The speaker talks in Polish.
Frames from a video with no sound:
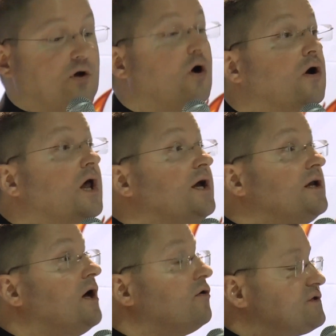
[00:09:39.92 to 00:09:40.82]

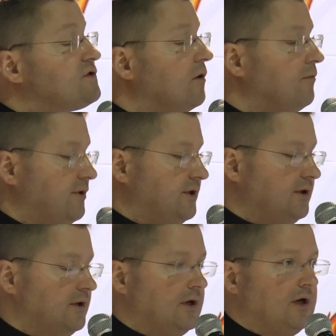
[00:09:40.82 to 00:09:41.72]
kolejne osoby
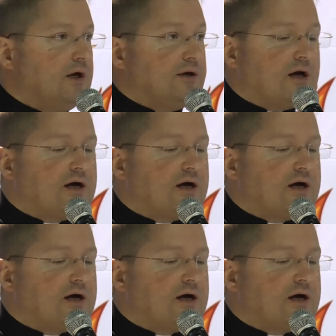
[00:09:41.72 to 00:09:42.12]
na